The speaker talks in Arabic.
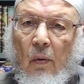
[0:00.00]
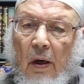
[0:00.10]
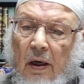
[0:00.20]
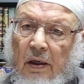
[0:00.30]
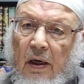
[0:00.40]

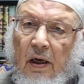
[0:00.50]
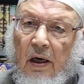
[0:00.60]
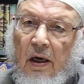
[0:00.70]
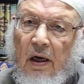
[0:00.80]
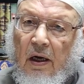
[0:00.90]
وعلى
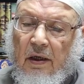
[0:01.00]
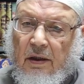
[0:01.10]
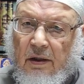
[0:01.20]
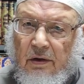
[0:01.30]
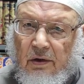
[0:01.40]

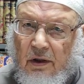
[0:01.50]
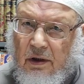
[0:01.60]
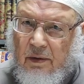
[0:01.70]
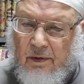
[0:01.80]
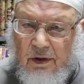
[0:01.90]
آله
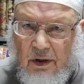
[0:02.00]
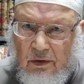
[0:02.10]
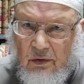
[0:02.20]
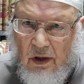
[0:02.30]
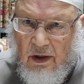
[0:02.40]
الطيبين
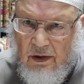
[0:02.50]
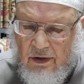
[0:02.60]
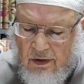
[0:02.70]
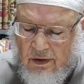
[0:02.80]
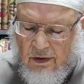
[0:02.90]

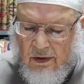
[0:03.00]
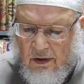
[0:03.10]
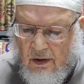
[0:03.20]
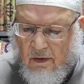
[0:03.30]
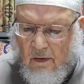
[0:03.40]
الطاهرين
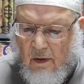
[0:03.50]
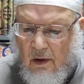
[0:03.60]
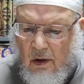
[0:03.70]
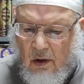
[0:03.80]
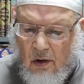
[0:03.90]

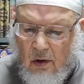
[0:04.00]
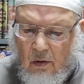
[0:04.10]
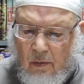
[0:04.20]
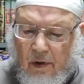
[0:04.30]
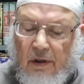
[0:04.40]

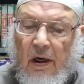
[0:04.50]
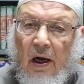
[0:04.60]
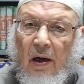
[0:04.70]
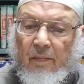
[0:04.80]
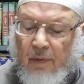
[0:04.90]
ومن
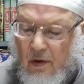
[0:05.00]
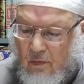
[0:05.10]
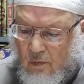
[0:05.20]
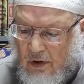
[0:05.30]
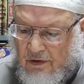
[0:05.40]

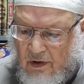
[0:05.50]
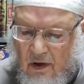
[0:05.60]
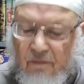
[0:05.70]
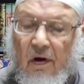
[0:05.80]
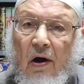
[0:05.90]
أحبهم
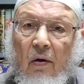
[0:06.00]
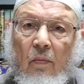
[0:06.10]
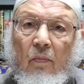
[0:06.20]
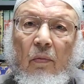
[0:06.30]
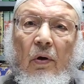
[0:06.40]

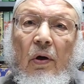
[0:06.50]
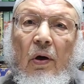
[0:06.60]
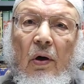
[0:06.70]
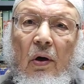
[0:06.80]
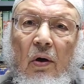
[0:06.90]
وصافاهم
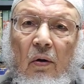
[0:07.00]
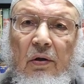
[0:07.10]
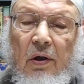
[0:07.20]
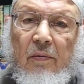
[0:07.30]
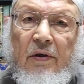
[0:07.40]

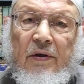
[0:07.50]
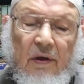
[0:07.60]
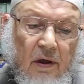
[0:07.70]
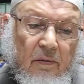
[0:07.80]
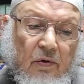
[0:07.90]

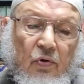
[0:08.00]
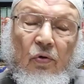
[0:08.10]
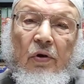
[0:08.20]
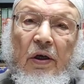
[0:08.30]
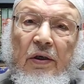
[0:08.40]
وتمسك
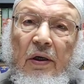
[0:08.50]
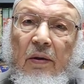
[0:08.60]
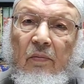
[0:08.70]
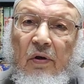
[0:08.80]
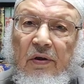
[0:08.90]

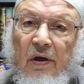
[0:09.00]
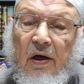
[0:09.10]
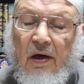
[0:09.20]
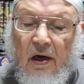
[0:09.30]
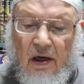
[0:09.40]
بسنتهم
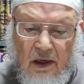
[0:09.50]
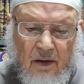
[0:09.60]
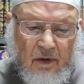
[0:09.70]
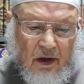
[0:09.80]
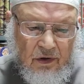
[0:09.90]
وسار على
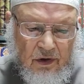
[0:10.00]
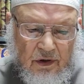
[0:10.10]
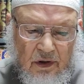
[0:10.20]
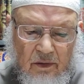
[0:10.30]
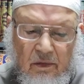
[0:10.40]

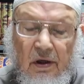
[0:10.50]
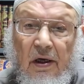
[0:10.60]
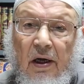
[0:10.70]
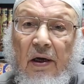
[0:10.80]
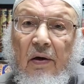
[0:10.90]
محجتهم
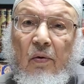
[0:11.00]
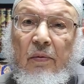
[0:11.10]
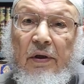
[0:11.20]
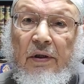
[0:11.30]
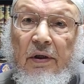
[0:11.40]
إلى
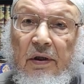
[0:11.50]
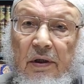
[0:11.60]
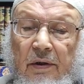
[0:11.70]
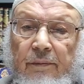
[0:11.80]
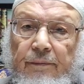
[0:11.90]
يوم الدين